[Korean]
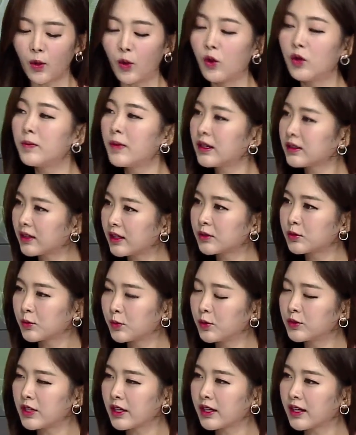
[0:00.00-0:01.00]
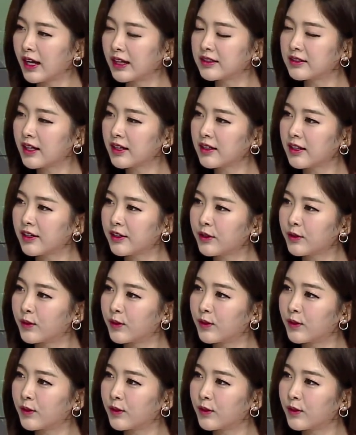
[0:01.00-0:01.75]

얼마나 또 보장이 가능한가요?